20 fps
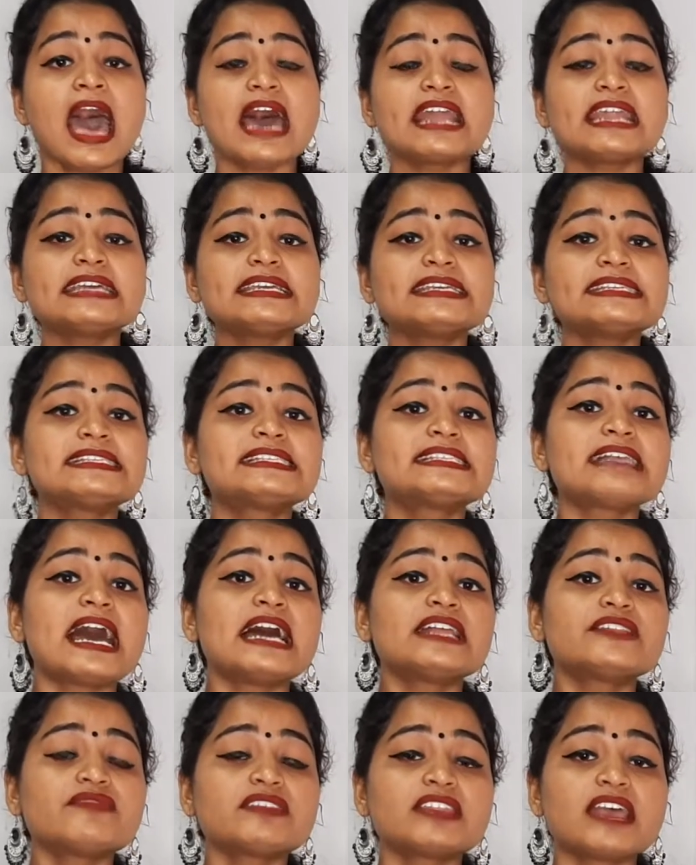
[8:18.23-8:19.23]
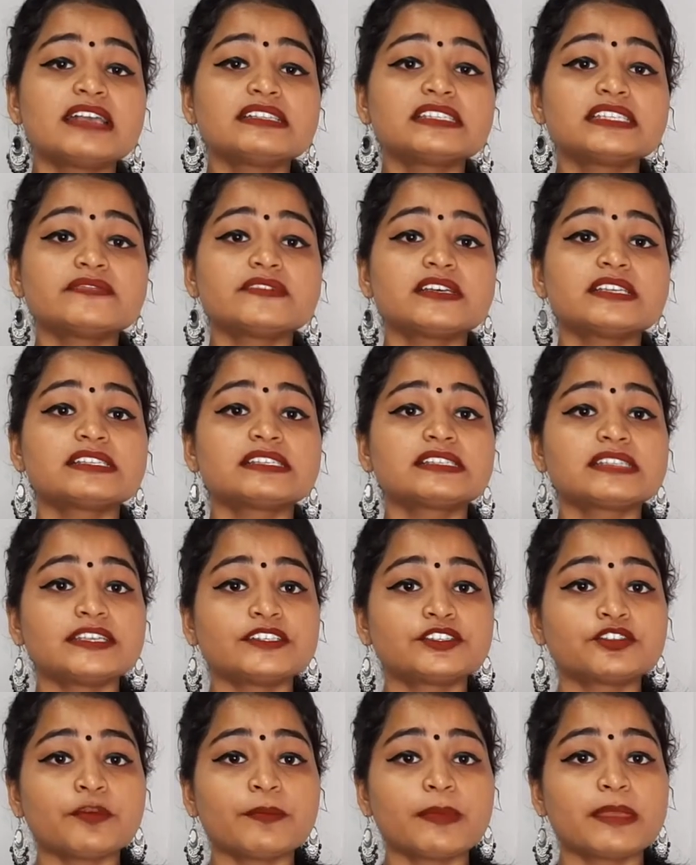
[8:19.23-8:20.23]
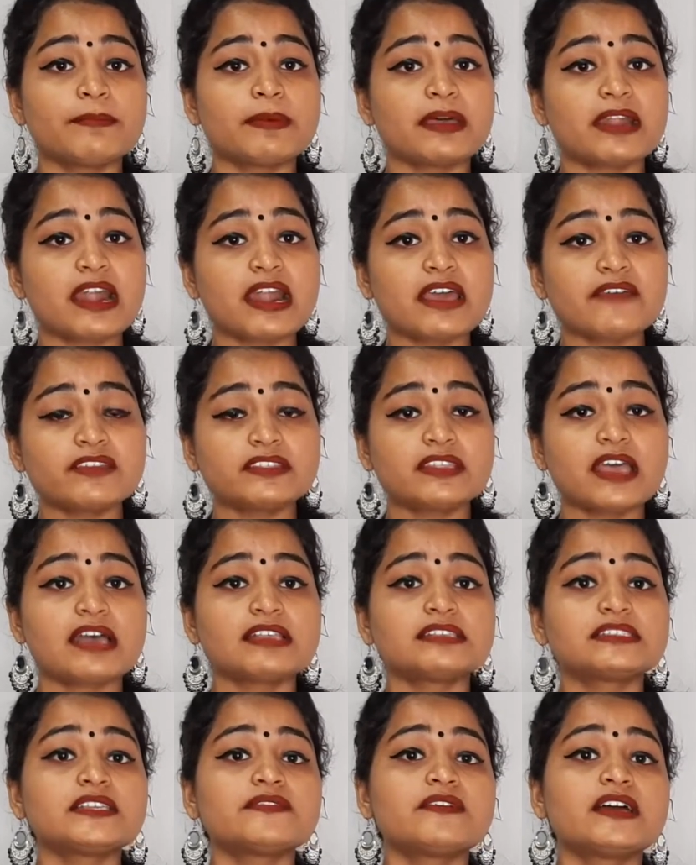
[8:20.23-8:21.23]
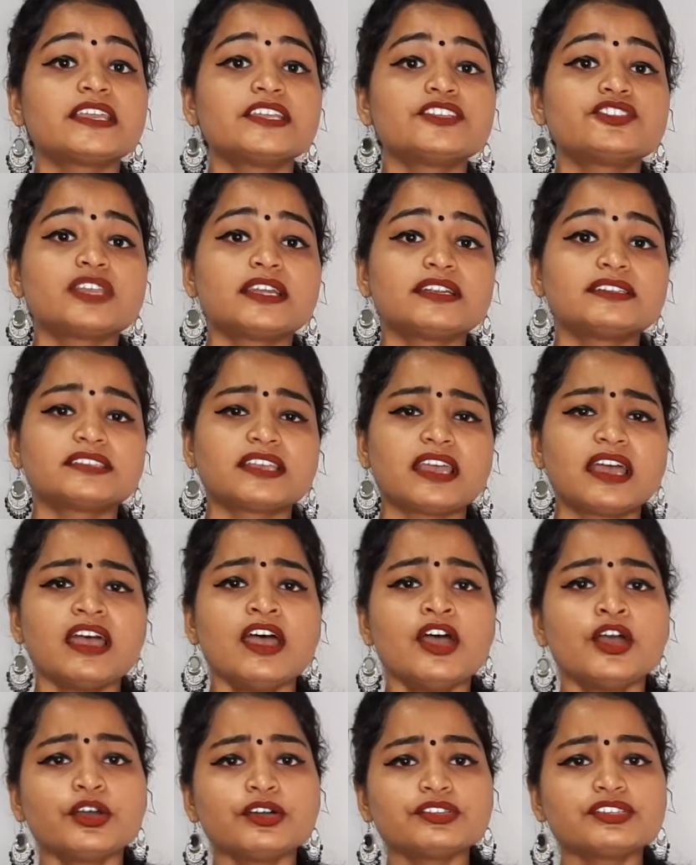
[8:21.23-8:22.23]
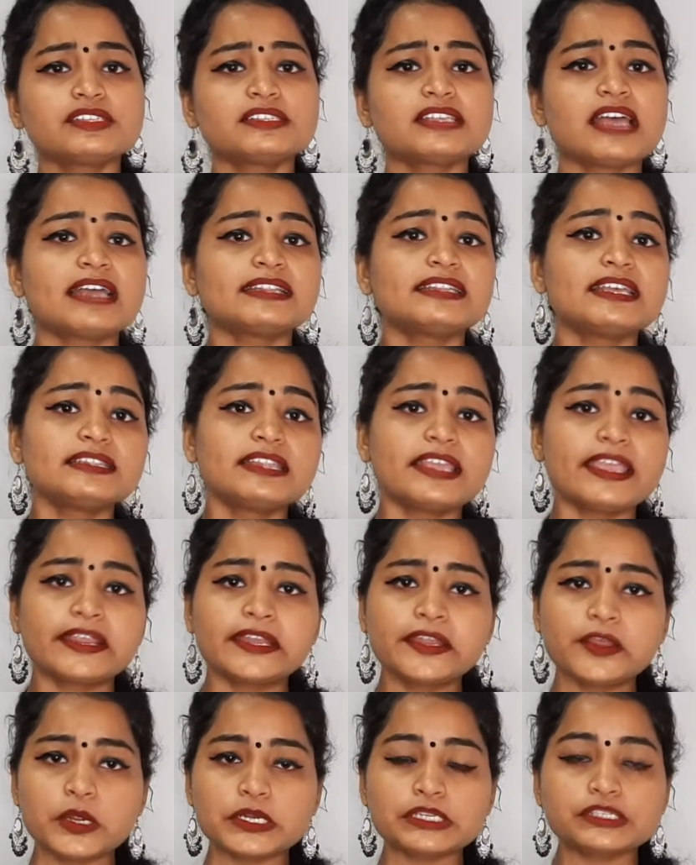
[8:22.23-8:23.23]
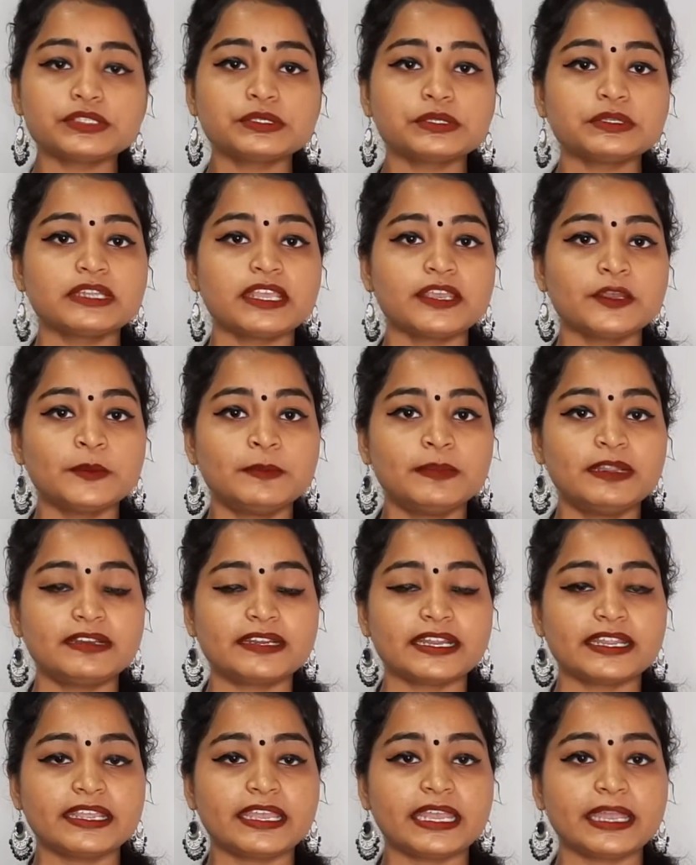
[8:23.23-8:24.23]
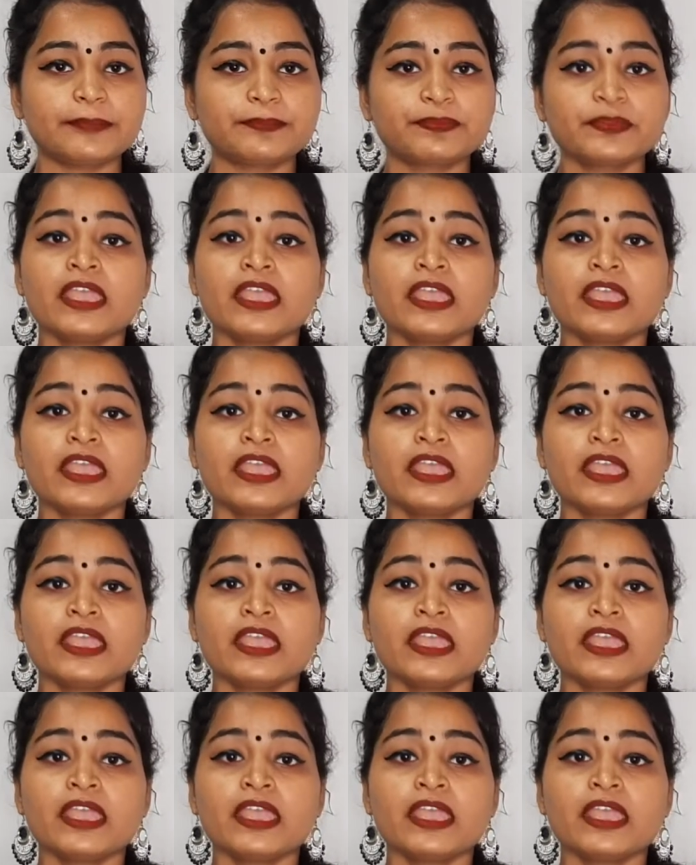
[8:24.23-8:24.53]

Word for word: आरा के सात विधानसभा सीटों में बरहड़ा विधानसभा की चर्चा कुछ ज्यादा देखने और सुनने को मिल रही है